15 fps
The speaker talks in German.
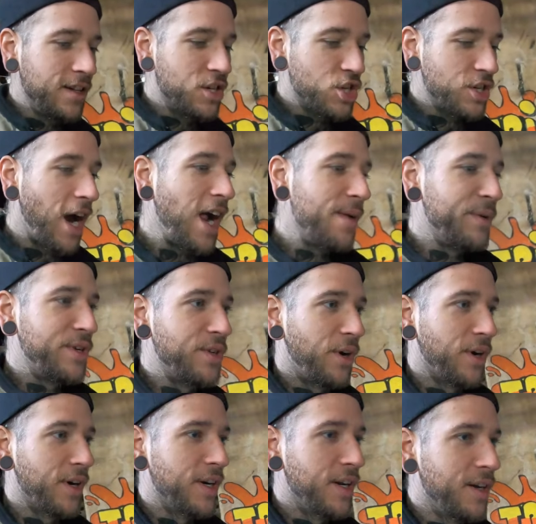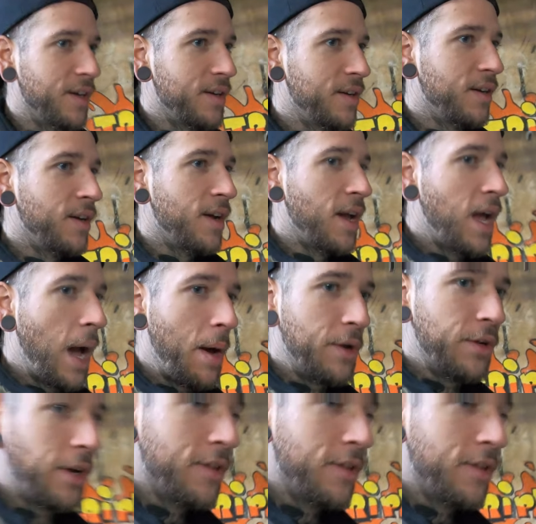alles Stahlbeton, ne? Aber